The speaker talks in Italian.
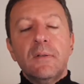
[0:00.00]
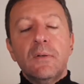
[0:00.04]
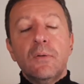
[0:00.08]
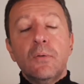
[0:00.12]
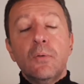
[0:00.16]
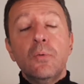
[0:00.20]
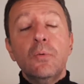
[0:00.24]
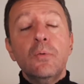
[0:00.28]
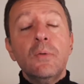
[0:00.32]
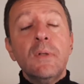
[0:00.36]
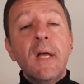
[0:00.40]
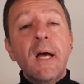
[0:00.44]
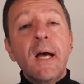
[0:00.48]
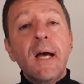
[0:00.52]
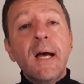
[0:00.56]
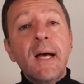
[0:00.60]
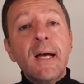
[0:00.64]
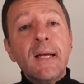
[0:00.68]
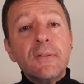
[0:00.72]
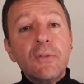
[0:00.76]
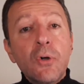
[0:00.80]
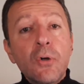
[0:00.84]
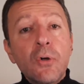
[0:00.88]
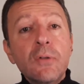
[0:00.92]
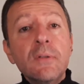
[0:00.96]

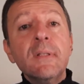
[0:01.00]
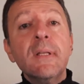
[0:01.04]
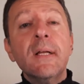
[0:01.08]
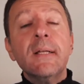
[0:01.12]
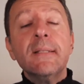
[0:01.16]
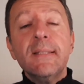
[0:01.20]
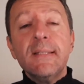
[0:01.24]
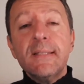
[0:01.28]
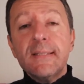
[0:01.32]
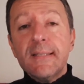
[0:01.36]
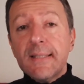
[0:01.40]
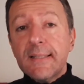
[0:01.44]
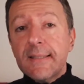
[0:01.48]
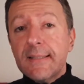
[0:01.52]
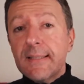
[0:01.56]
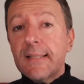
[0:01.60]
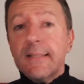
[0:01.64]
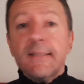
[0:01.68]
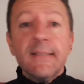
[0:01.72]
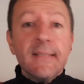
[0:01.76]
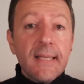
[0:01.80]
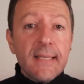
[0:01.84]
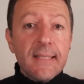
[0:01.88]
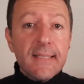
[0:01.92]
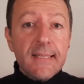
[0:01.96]
Una donna di
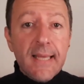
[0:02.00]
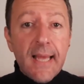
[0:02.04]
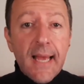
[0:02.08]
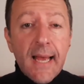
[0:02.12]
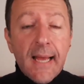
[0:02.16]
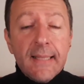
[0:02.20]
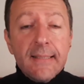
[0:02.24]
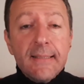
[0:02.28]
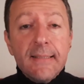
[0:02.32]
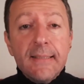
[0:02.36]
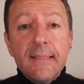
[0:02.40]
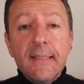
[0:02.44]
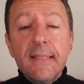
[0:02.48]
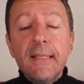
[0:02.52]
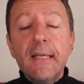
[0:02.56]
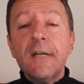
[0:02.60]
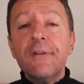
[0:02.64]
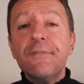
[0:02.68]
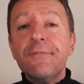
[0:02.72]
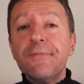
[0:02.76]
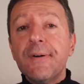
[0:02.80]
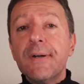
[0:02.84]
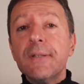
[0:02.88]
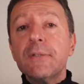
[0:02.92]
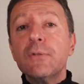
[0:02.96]
76 anni
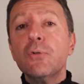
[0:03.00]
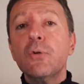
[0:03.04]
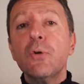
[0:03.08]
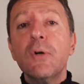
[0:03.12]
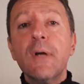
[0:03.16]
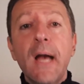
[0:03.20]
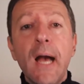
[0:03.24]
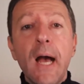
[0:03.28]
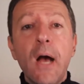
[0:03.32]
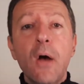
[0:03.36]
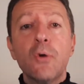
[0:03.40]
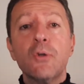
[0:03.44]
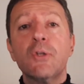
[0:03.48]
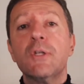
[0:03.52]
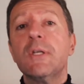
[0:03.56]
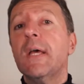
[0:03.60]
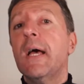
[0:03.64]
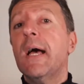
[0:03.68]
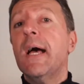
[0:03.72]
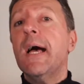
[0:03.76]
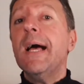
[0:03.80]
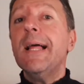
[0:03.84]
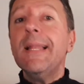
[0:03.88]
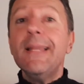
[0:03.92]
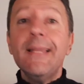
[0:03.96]
ha fatto
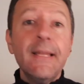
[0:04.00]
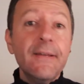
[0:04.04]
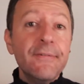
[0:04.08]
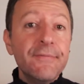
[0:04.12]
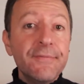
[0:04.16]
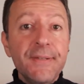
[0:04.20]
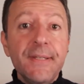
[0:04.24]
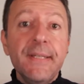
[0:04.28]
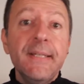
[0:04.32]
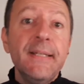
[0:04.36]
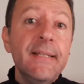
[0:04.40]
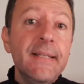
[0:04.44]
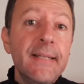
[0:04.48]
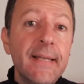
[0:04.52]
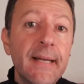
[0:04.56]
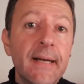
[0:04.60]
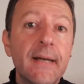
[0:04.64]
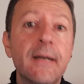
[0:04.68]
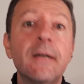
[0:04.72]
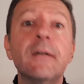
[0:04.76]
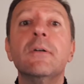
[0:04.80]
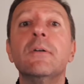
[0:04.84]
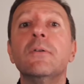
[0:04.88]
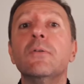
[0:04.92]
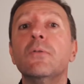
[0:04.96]
causa alla
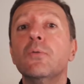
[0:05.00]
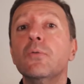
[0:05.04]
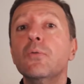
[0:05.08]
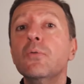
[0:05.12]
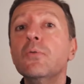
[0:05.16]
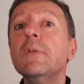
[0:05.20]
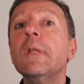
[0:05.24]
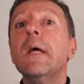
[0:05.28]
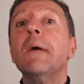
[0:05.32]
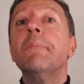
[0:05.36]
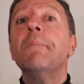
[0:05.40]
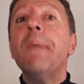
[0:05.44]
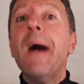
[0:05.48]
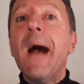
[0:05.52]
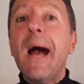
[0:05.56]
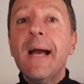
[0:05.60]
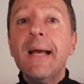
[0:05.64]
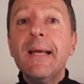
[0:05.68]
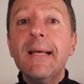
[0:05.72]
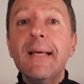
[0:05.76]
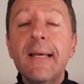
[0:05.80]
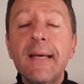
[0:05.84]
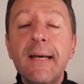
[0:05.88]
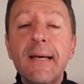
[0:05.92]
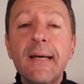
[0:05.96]
figlia, una
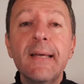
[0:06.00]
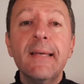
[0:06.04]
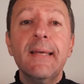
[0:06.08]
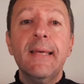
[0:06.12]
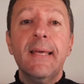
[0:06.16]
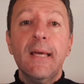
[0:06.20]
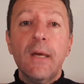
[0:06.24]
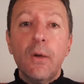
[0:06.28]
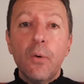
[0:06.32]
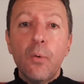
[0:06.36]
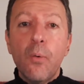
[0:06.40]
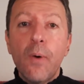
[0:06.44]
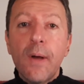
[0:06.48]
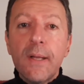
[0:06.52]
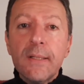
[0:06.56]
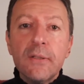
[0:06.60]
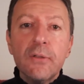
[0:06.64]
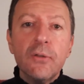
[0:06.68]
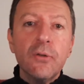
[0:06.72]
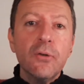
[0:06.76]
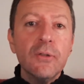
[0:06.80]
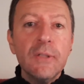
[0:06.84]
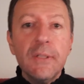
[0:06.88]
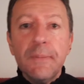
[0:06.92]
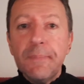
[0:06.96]
banca e
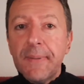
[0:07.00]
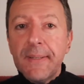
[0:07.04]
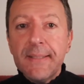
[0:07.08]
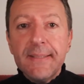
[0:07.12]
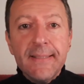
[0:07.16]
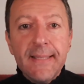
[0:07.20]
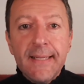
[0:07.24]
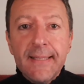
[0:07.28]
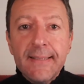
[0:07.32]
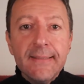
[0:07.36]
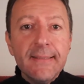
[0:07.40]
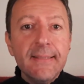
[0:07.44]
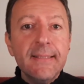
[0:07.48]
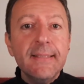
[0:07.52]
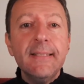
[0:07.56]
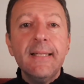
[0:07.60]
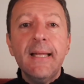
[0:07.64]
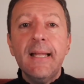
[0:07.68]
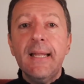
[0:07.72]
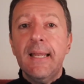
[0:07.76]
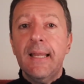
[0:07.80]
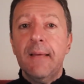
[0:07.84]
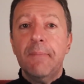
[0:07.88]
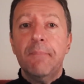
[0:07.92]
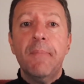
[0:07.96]
quattro dipendenti
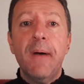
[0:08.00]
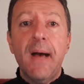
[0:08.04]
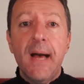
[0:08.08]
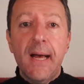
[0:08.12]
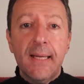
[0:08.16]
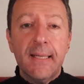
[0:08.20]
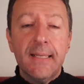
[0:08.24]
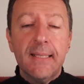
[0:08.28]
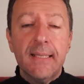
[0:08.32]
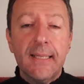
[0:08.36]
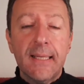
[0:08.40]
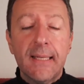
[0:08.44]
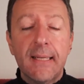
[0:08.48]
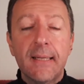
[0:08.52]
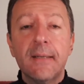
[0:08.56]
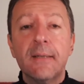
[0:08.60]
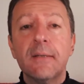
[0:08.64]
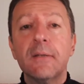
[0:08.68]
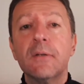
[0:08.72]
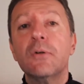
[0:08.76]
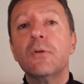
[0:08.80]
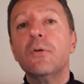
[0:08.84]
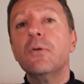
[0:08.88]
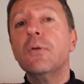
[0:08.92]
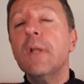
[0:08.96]
della banca
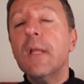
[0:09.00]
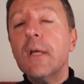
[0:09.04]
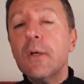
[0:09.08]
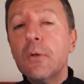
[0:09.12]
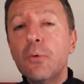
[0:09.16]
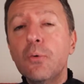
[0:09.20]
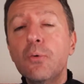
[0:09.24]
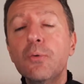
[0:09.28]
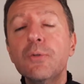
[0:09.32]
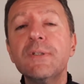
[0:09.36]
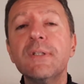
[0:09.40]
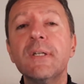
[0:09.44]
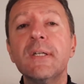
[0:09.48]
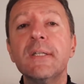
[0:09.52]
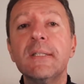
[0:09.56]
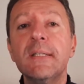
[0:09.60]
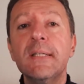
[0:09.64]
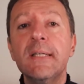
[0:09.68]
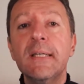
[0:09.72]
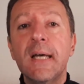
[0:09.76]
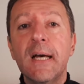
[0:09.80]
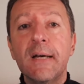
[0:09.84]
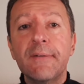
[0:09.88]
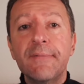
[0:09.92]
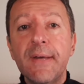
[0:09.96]
con l'accusa
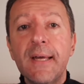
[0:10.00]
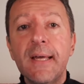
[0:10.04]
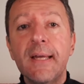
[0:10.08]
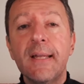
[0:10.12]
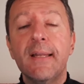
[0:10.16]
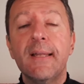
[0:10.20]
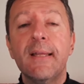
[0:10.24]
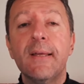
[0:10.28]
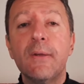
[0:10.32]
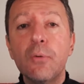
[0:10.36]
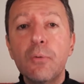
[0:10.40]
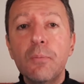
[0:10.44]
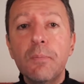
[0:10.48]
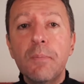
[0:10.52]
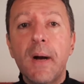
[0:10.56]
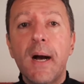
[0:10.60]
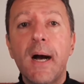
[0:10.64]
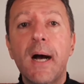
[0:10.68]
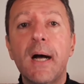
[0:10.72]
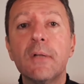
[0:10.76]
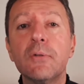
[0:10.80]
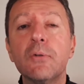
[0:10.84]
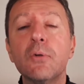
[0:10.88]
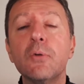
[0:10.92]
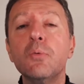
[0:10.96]
di averle
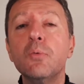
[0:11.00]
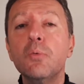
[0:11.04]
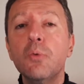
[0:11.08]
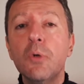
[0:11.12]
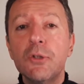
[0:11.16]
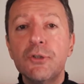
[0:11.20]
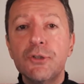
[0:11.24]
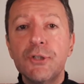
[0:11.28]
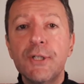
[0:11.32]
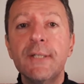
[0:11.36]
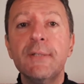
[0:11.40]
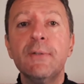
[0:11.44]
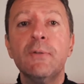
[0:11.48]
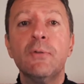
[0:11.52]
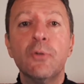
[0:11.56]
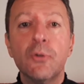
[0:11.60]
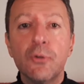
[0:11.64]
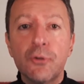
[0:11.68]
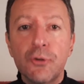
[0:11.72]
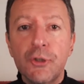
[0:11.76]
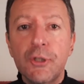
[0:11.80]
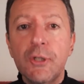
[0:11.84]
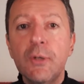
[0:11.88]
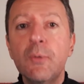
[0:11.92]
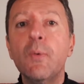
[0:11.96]
rubato
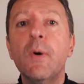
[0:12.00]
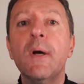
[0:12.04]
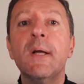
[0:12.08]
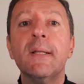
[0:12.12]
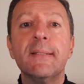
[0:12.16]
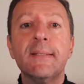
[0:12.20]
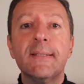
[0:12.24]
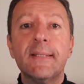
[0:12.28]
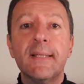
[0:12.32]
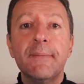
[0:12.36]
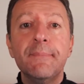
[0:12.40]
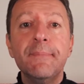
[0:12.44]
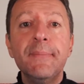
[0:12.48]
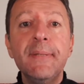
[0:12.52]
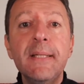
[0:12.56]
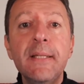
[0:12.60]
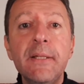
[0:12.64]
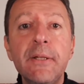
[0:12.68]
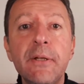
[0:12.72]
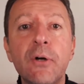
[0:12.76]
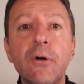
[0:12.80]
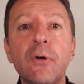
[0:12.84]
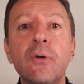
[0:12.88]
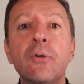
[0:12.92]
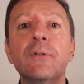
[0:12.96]
250
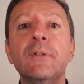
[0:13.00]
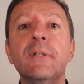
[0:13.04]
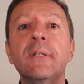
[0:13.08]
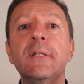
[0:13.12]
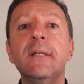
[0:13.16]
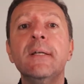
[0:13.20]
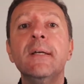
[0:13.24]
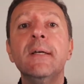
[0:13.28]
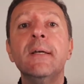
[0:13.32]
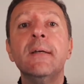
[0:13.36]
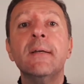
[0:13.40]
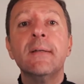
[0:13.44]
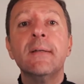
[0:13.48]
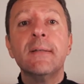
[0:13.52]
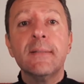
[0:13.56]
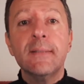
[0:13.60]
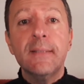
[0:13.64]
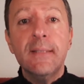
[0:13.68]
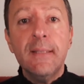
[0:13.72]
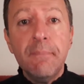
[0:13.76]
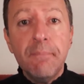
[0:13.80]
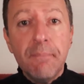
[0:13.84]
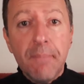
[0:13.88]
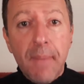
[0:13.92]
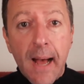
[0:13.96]
milioni
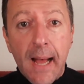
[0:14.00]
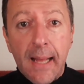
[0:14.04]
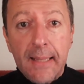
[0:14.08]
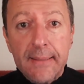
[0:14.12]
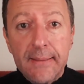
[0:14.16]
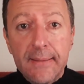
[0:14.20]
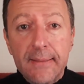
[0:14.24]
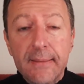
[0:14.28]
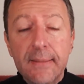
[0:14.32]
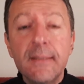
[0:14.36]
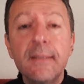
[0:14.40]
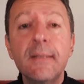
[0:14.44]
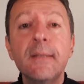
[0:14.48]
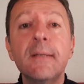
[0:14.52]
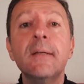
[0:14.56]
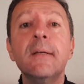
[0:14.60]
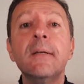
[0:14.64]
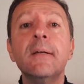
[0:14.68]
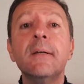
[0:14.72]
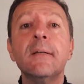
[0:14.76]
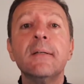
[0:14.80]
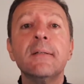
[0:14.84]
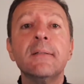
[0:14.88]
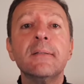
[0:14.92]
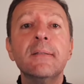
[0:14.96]
di BAT
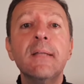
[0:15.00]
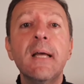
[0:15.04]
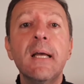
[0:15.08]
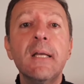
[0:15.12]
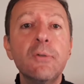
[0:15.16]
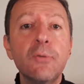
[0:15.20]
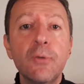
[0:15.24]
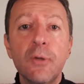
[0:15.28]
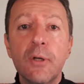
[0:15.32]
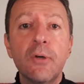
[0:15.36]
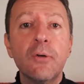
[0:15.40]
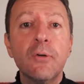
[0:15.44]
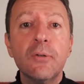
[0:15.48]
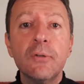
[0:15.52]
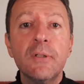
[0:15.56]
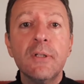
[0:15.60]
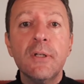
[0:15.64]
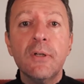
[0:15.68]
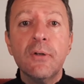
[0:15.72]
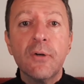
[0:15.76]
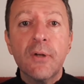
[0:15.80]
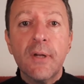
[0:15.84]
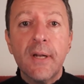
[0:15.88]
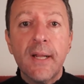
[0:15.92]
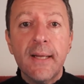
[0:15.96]
dai suoi
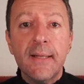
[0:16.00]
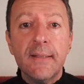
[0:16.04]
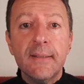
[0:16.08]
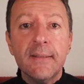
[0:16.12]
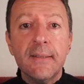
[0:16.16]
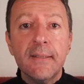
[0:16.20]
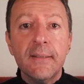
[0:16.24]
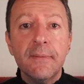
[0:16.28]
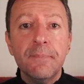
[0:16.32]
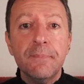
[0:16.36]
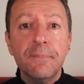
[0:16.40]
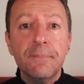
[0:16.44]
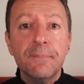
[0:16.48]
conti correnti.